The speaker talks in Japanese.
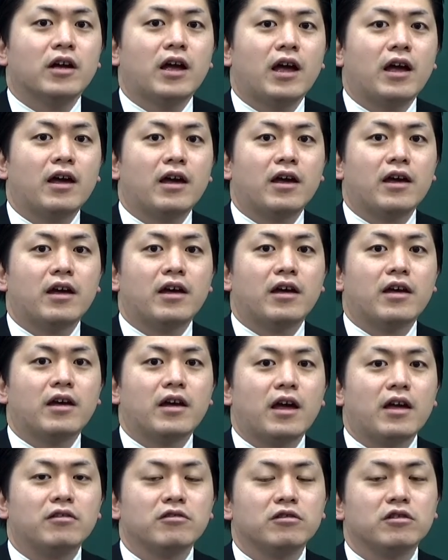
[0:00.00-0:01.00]

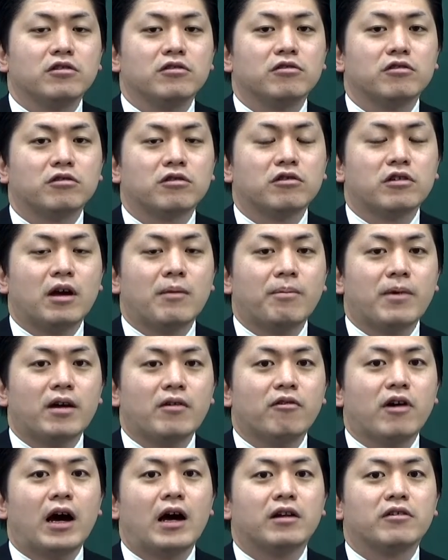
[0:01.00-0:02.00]
減るということをやっぱ
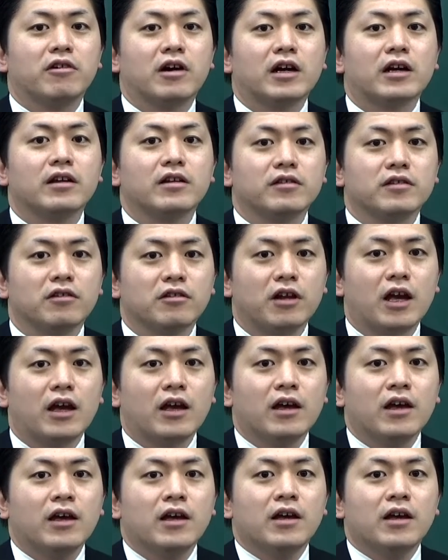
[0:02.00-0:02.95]
りわかるわけですよね。